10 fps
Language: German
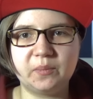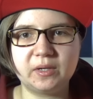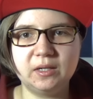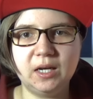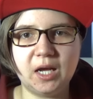
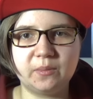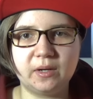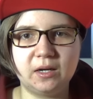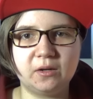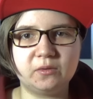April,
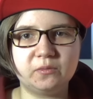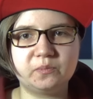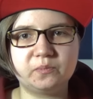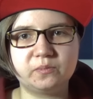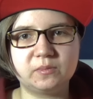aber
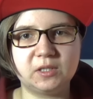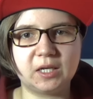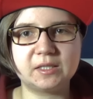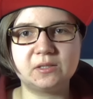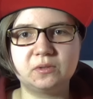
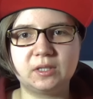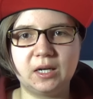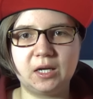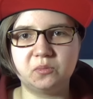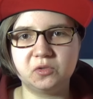die ganzen
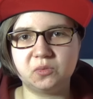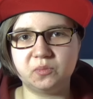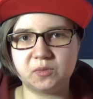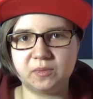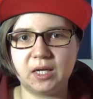Unterlagen
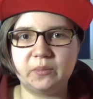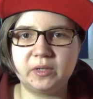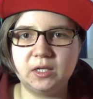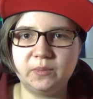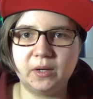müssen bis Mitte
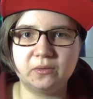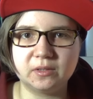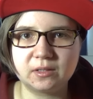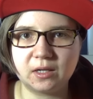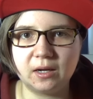April bei
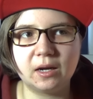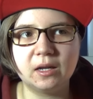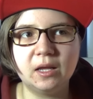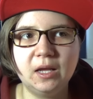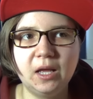
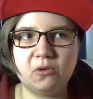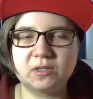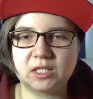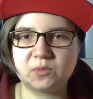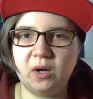unserer
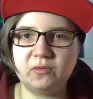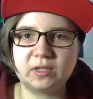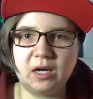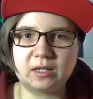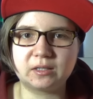
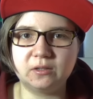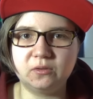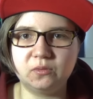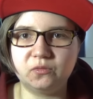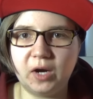
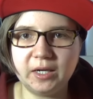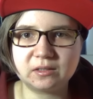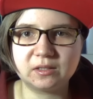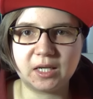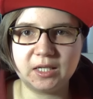Auslandsbeauftragten
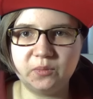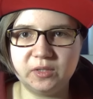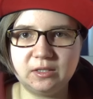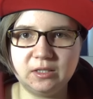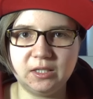vorhanden sein,
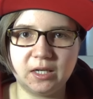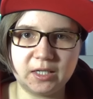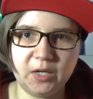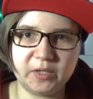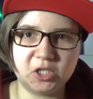damit sie die
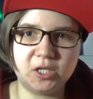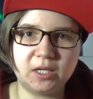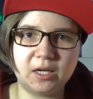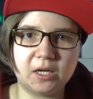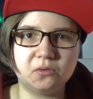nach Japan
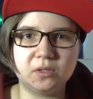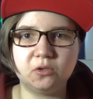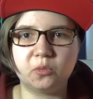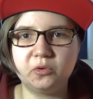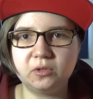schicken kann und
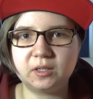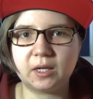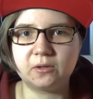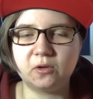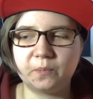die noch
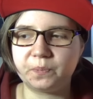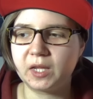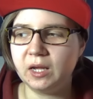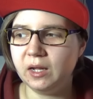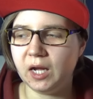pünktlich ankommen.
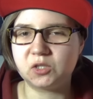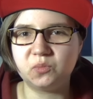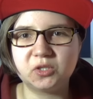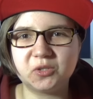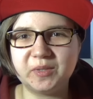Also
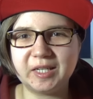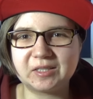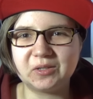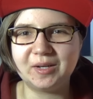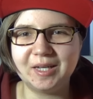muss ich mich
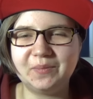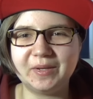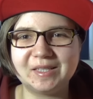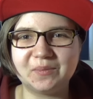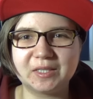jetzt noch in
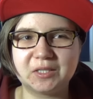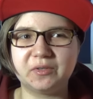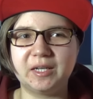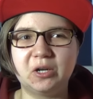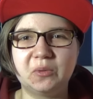meinen
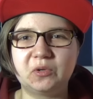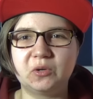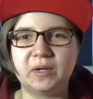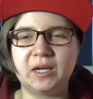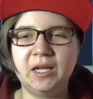Semesterferien darum
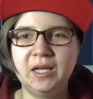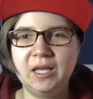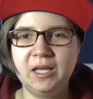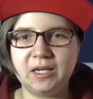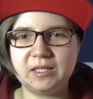kümmern,
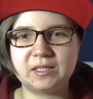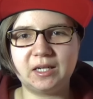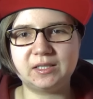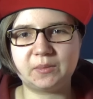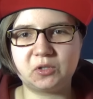dass es
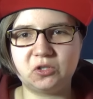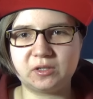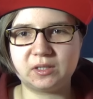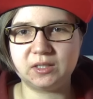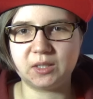alles
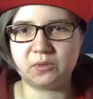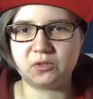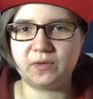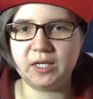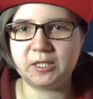abgeschlossen ist, aber
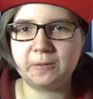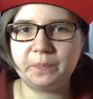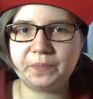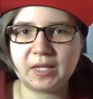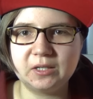soweit
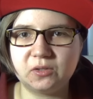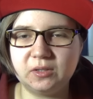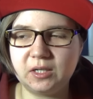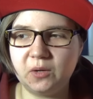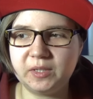
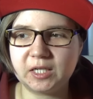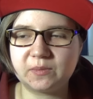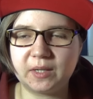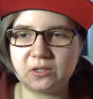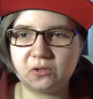sollte, glaube ich,
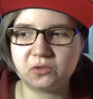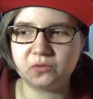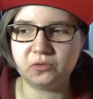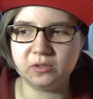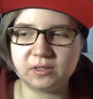erstmal
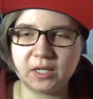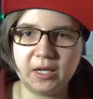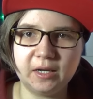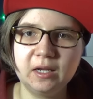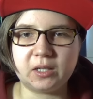ausgefüllt
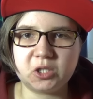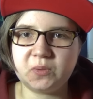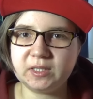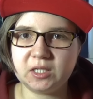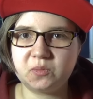sein.
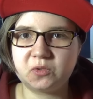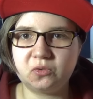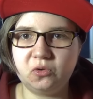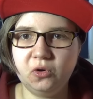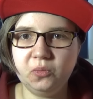Das war es erstmal
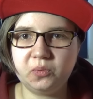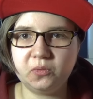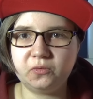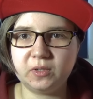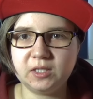so grob
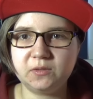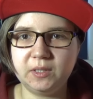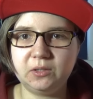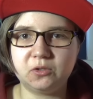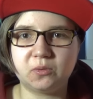für das Video.